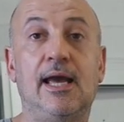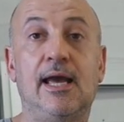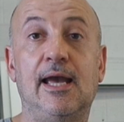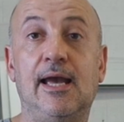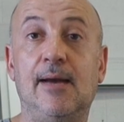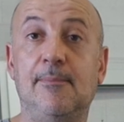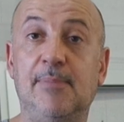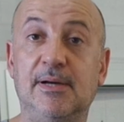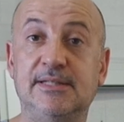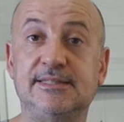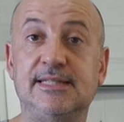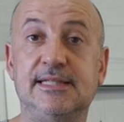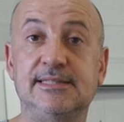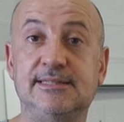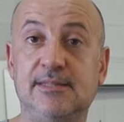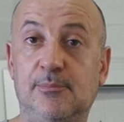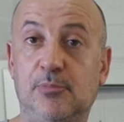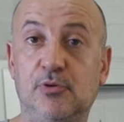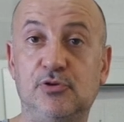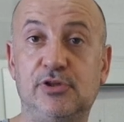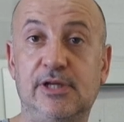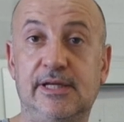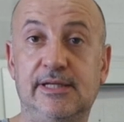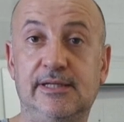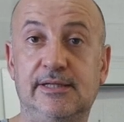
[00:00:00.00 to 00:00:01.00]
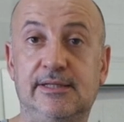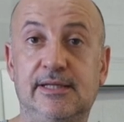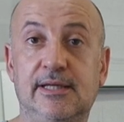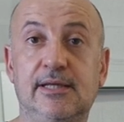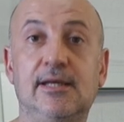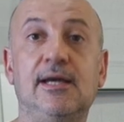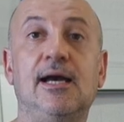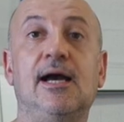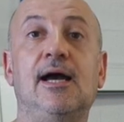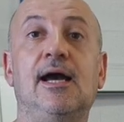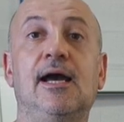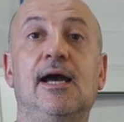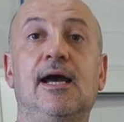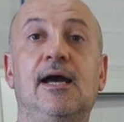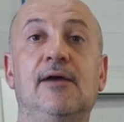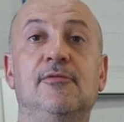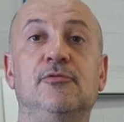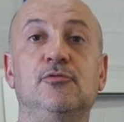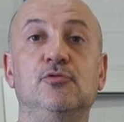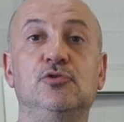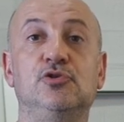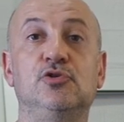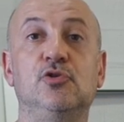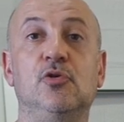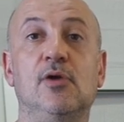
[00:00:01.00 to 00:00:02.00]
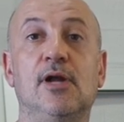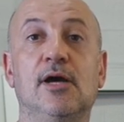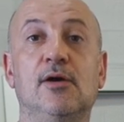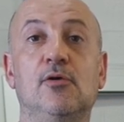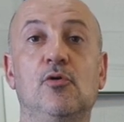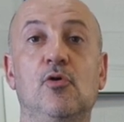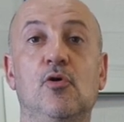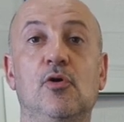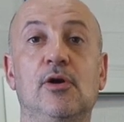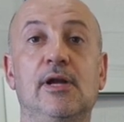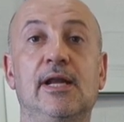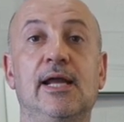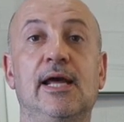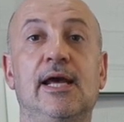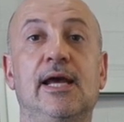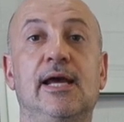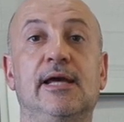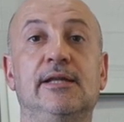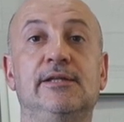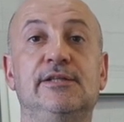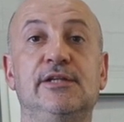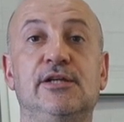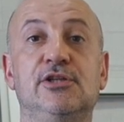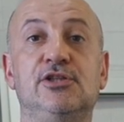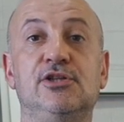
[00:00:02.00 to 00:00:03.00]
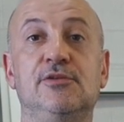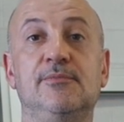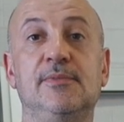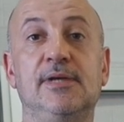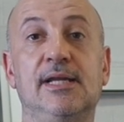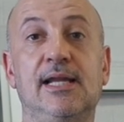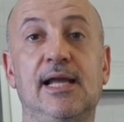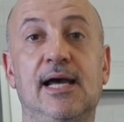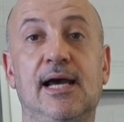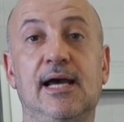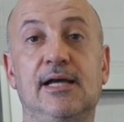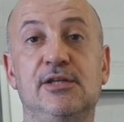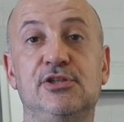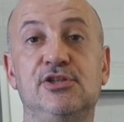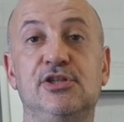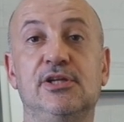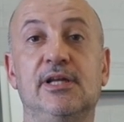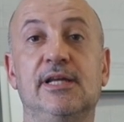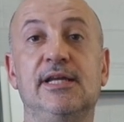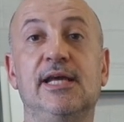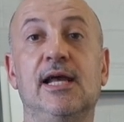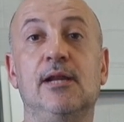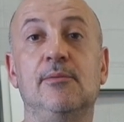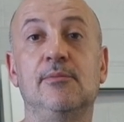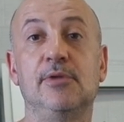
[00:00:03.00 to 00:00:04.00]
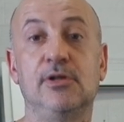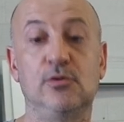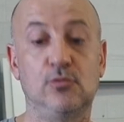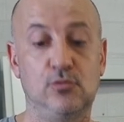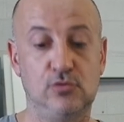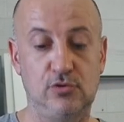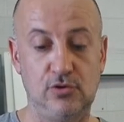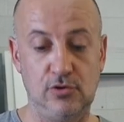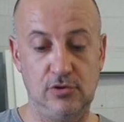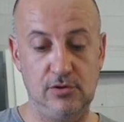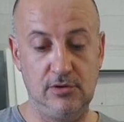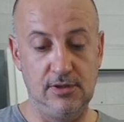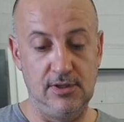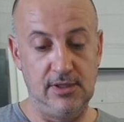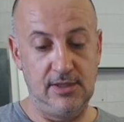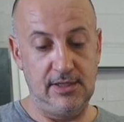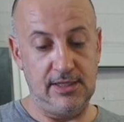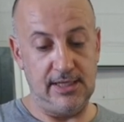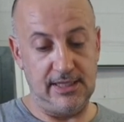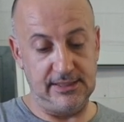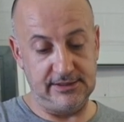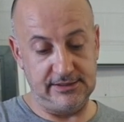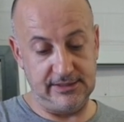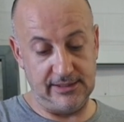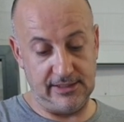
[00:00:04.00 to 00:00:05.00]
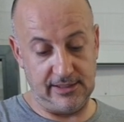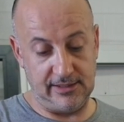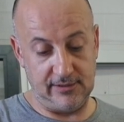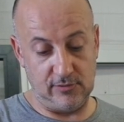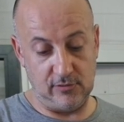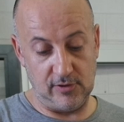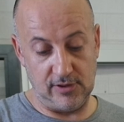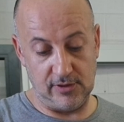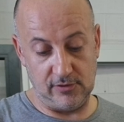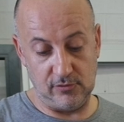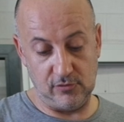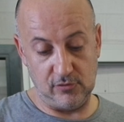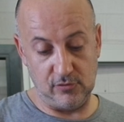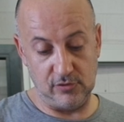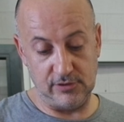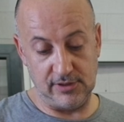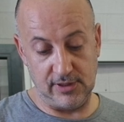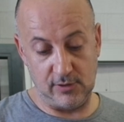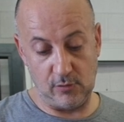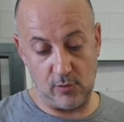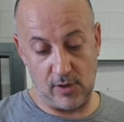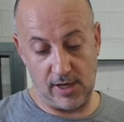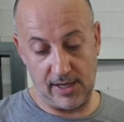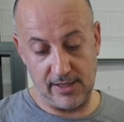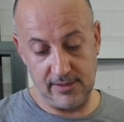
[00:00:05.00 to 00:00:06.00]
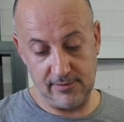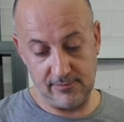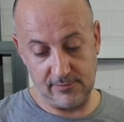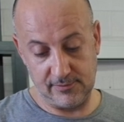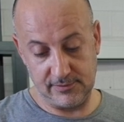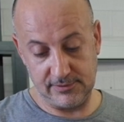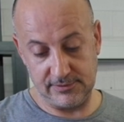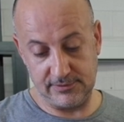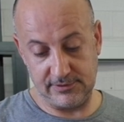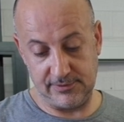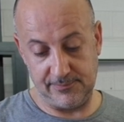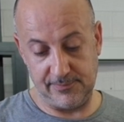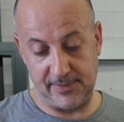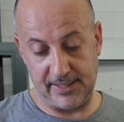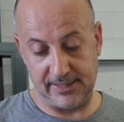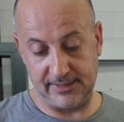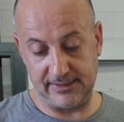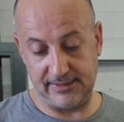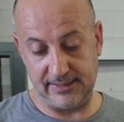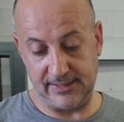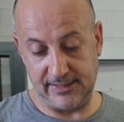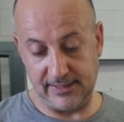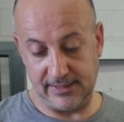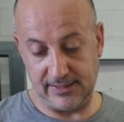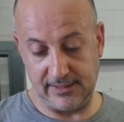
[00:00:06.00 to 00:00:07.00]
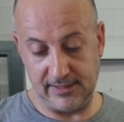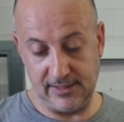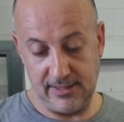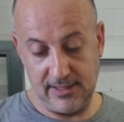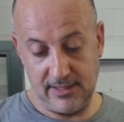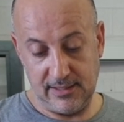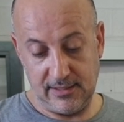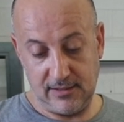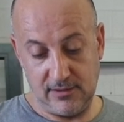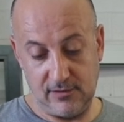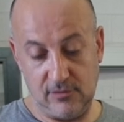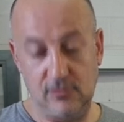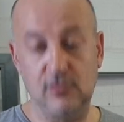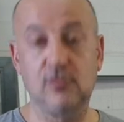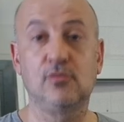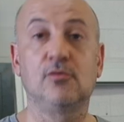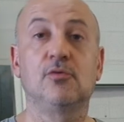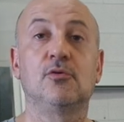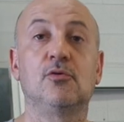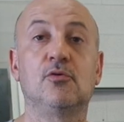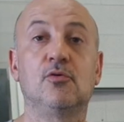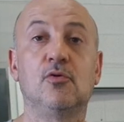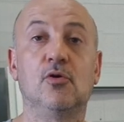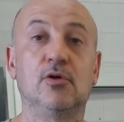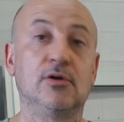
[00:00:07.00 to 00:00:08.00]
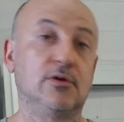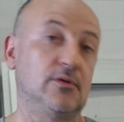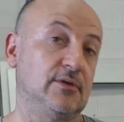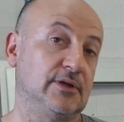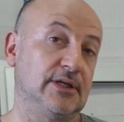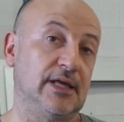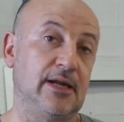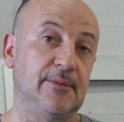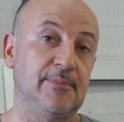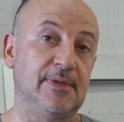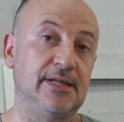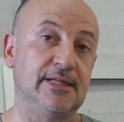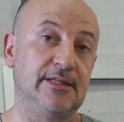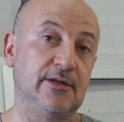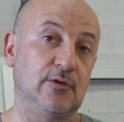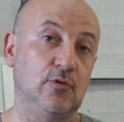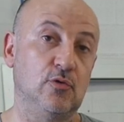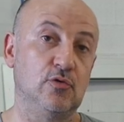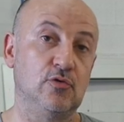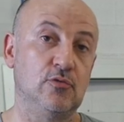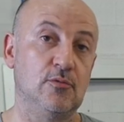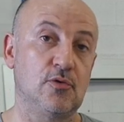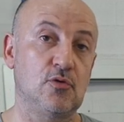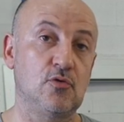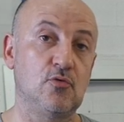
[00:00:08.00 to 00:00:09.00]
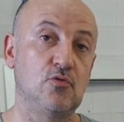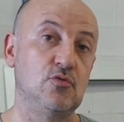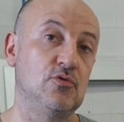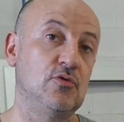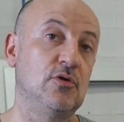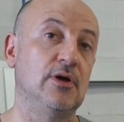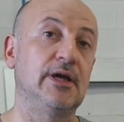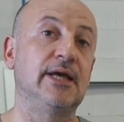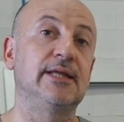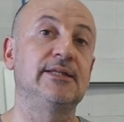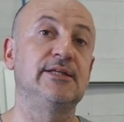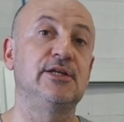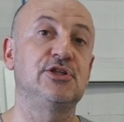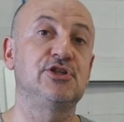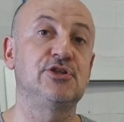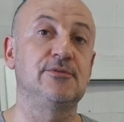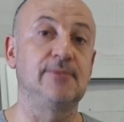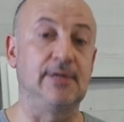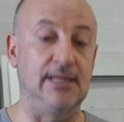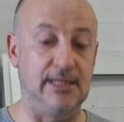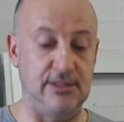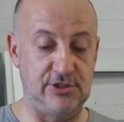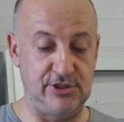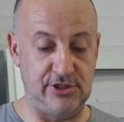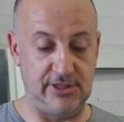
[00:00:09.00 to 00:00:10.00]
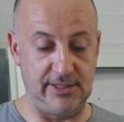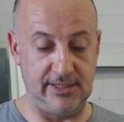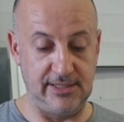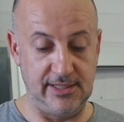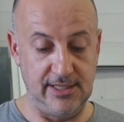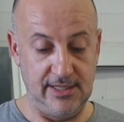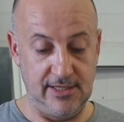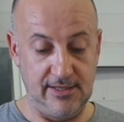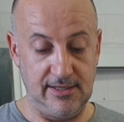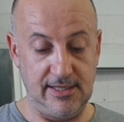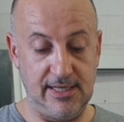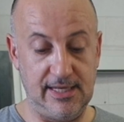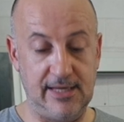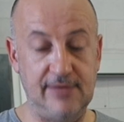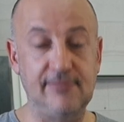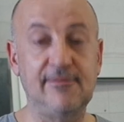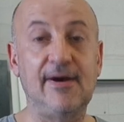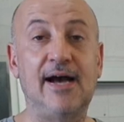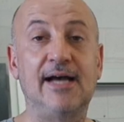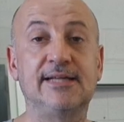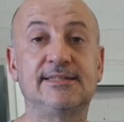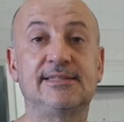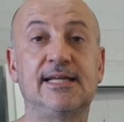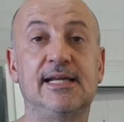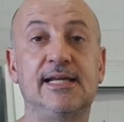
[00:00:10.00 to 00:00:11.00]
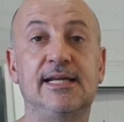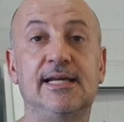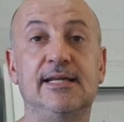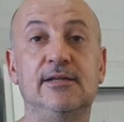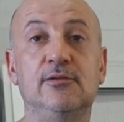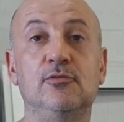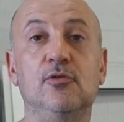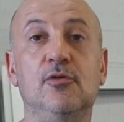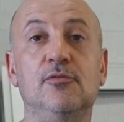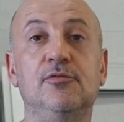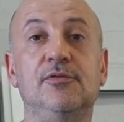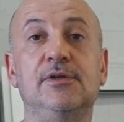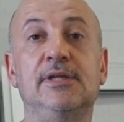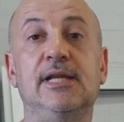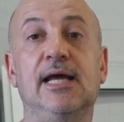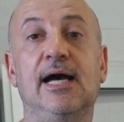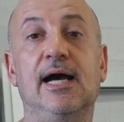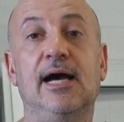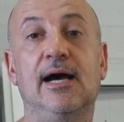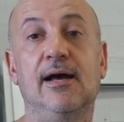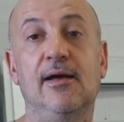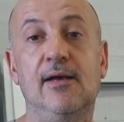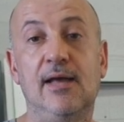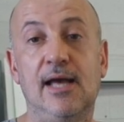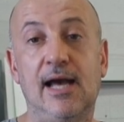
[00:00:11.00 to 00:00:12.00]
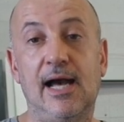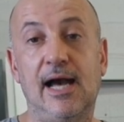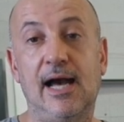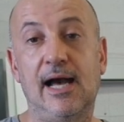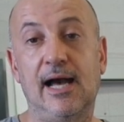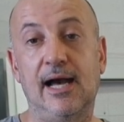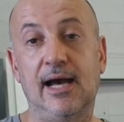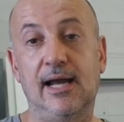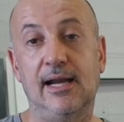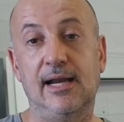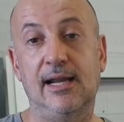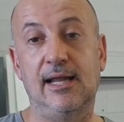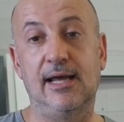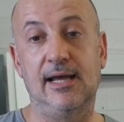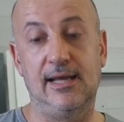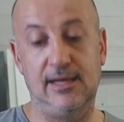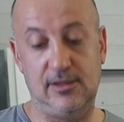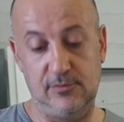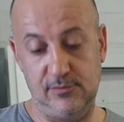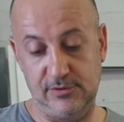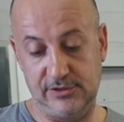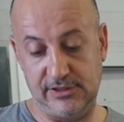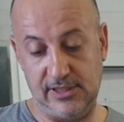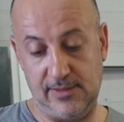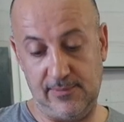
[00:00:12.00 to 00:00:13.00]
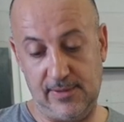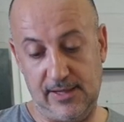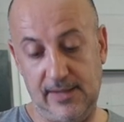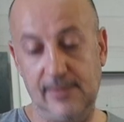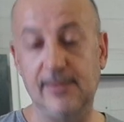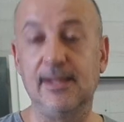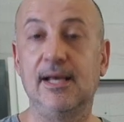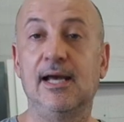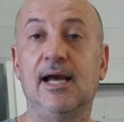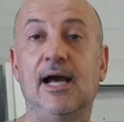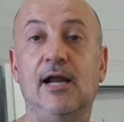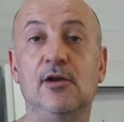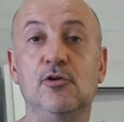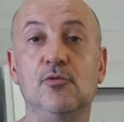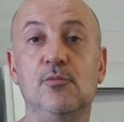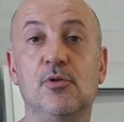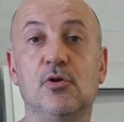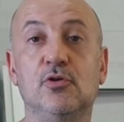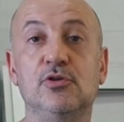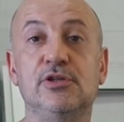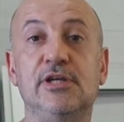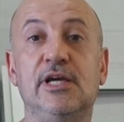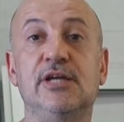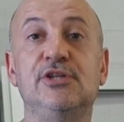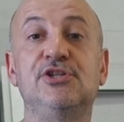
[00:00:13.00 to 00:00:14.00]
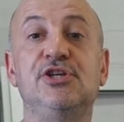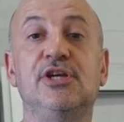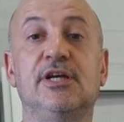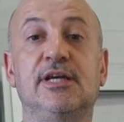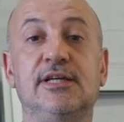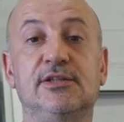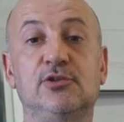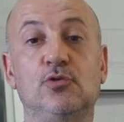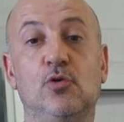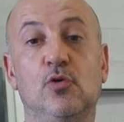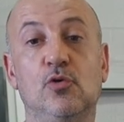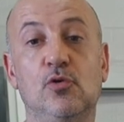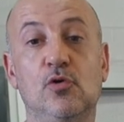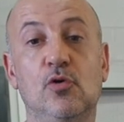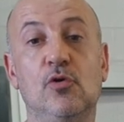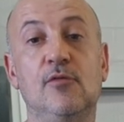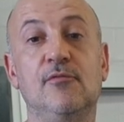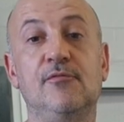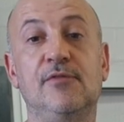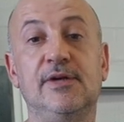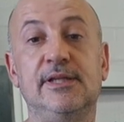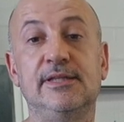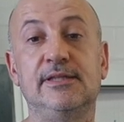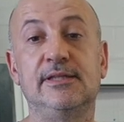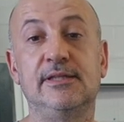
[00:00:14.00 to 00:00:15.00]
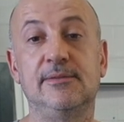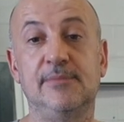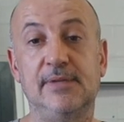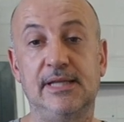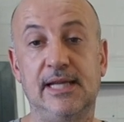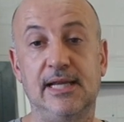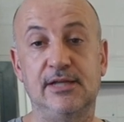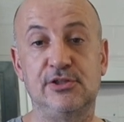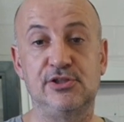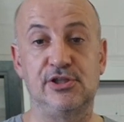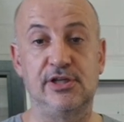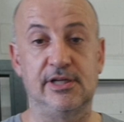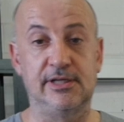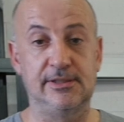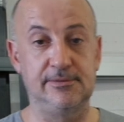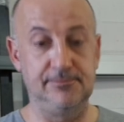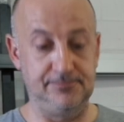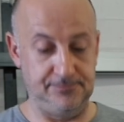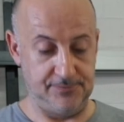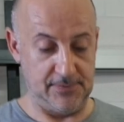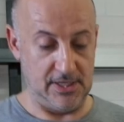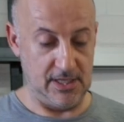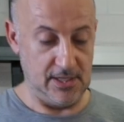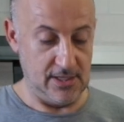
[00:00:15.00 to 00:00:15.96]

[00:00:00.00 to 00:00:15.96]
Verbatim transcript: è abbastanza potente, eh, funziona con 10.000 eh, giri al minuto e eh, si regolano da qua, si parte con, chiaramente col numero 1 e a 10.000 giri, e eh, va salendo fino a, al, chiama, al, numero 10 che sono 20.000 giri.